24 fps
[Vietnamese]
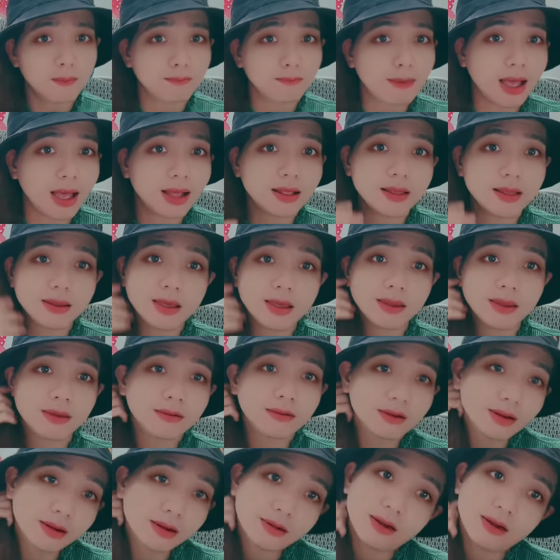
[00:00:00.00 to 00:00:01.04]
bà là về
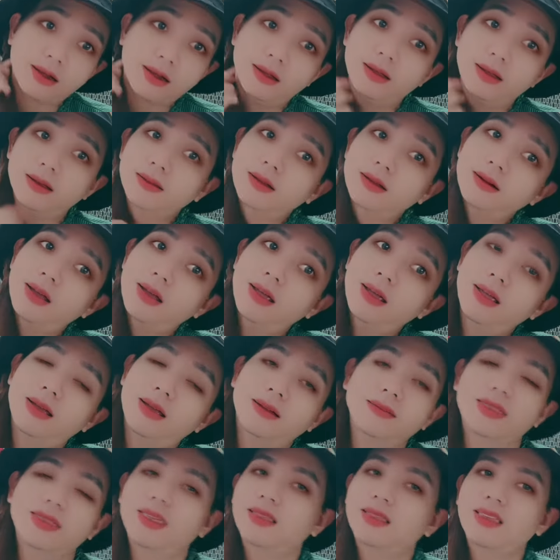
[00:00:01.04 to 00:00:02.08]
dưới là trời ơi tao nói
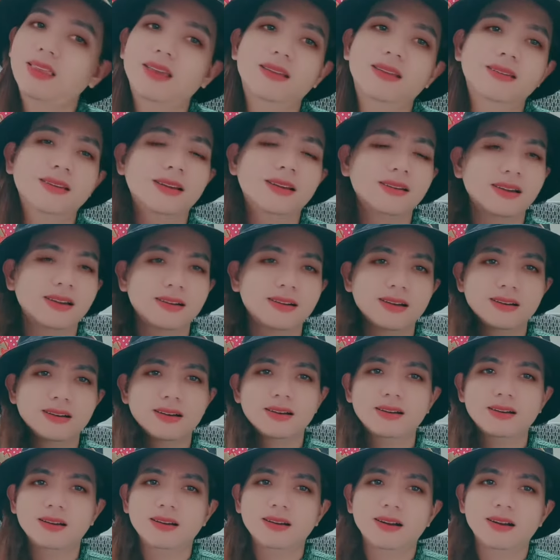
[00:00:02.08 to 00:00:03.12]
hả nó, nó, nó,
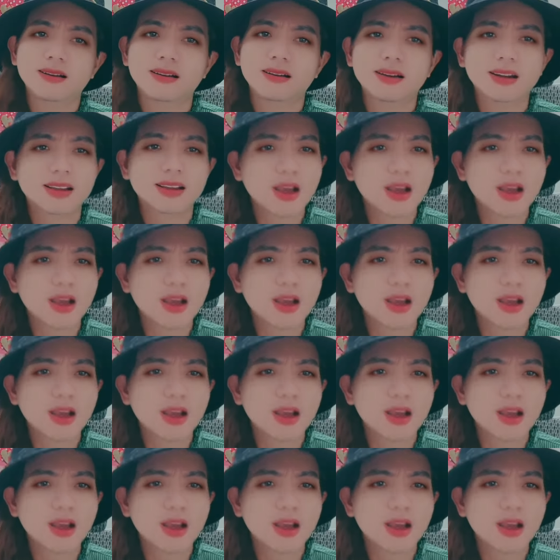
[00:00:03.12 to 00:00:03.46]
nó, nó, nó,